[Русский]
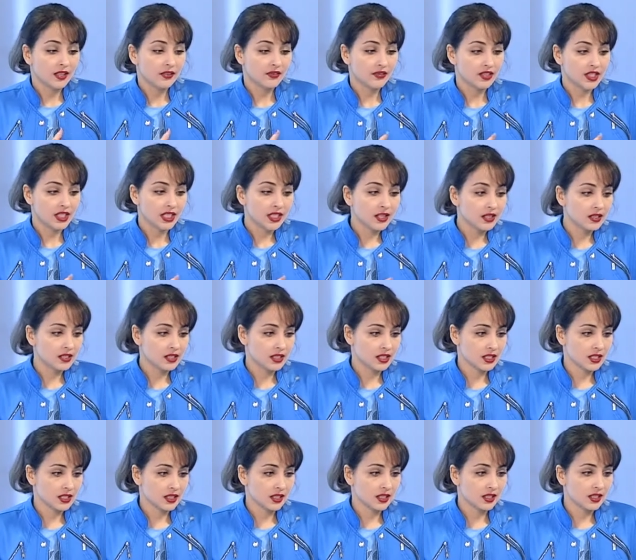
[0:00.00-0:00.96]

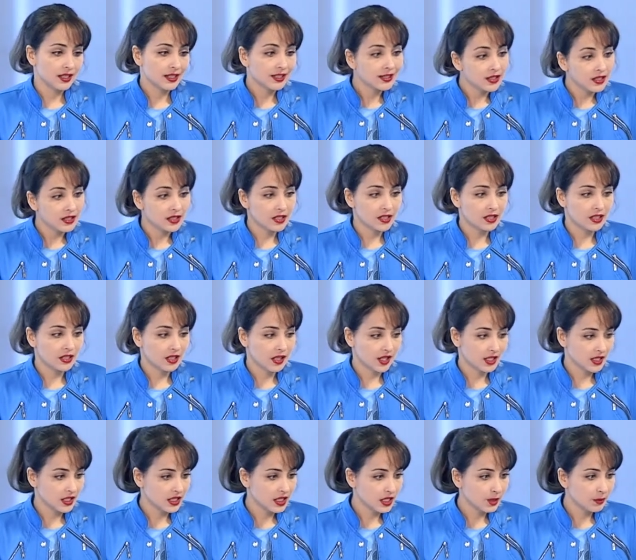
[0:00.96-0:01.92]
взялся этот
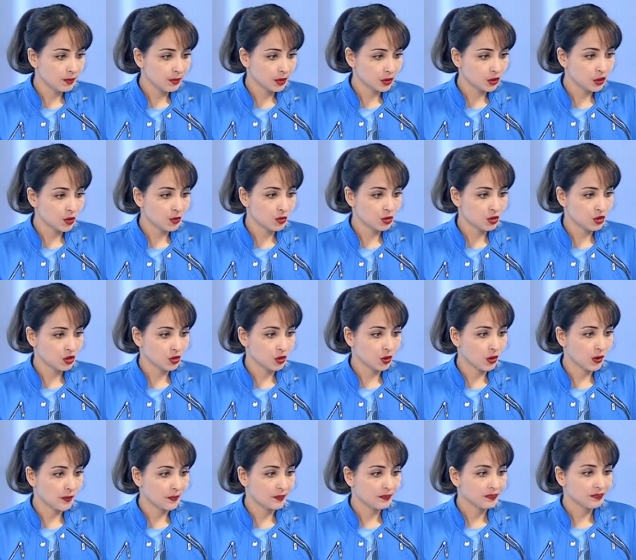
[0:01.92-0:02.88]
стереотип о том,
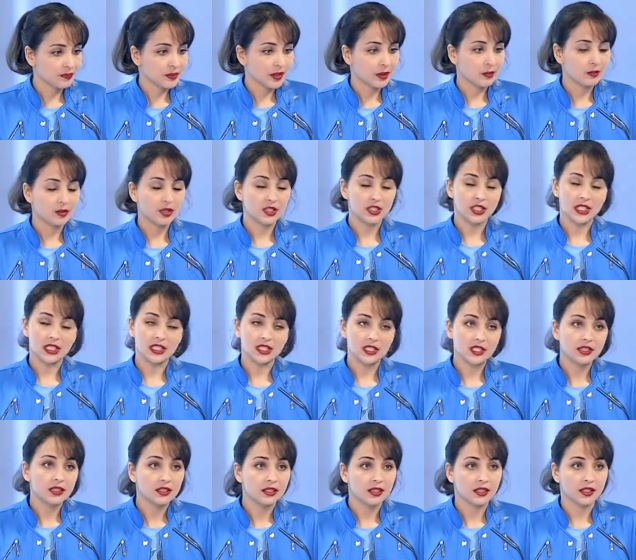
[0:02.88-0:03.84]
что быть
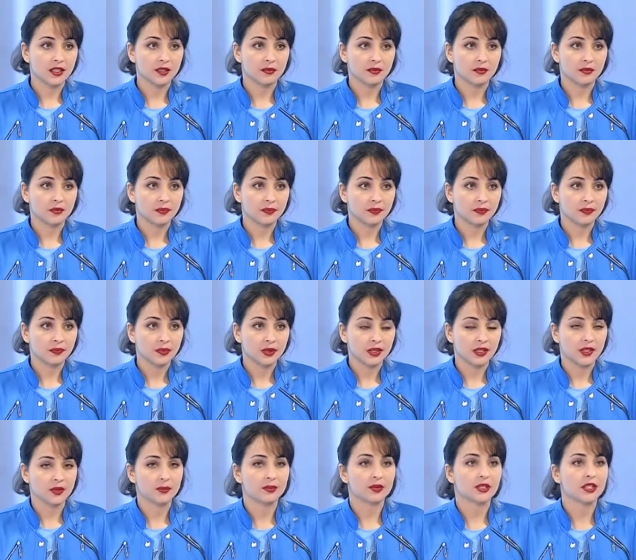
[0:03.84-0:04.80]
сантехником
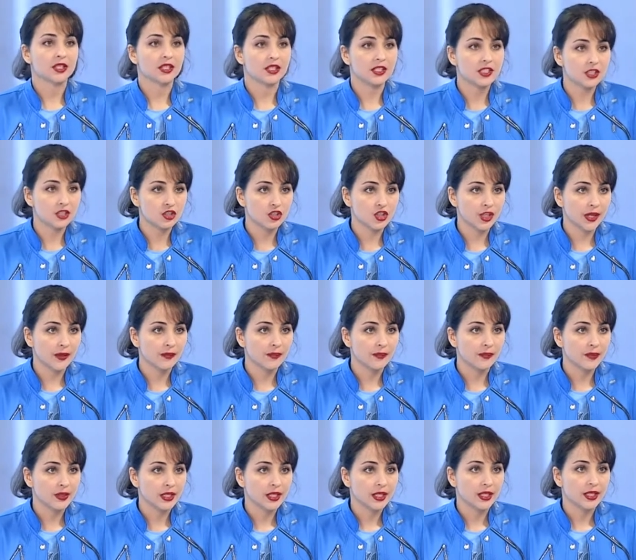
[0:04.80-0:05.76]
не престижно,
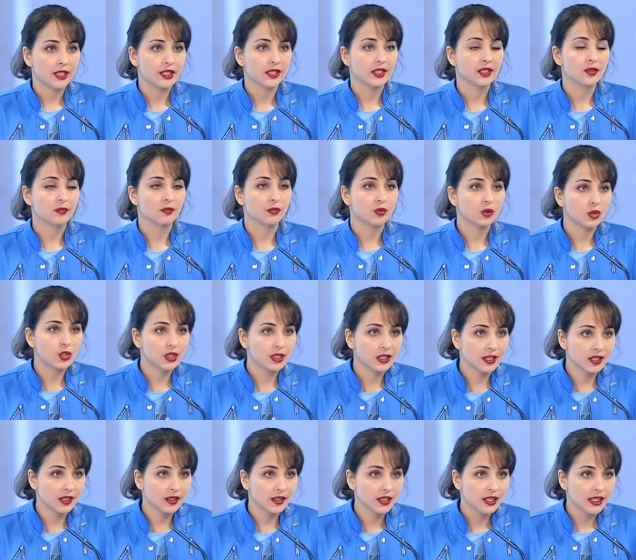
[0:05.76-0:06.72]
не
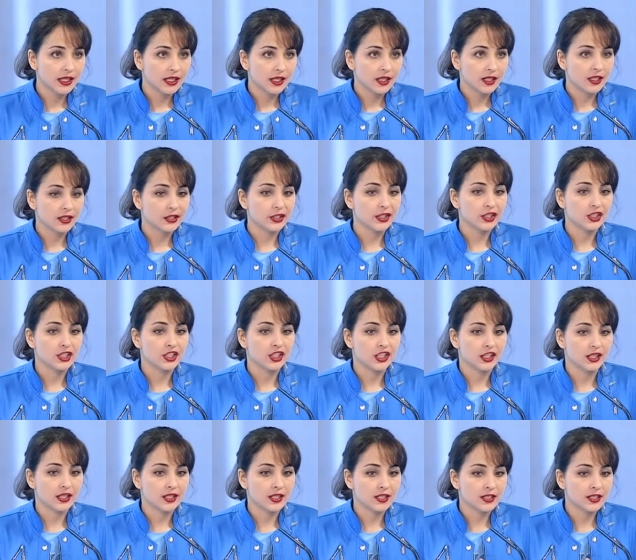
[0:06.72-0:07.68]
модно, не
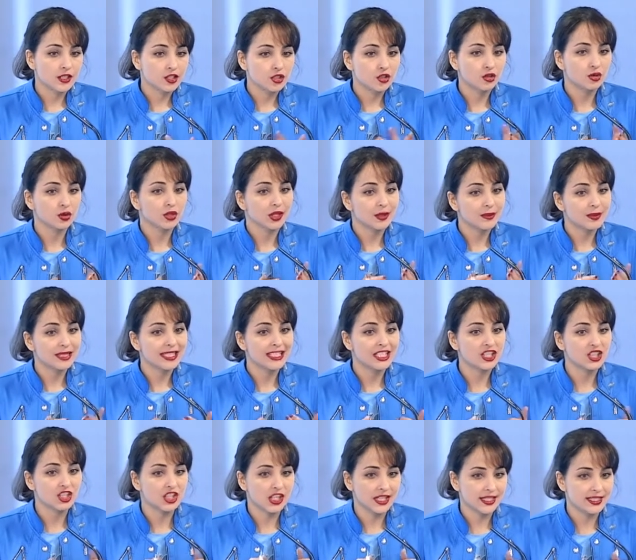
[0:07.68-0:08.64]
интересно, и что нам
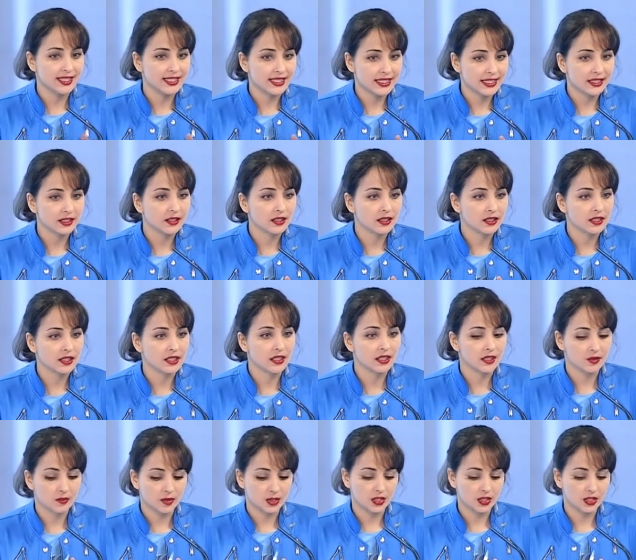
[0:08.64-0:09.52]
сейчас делать с этим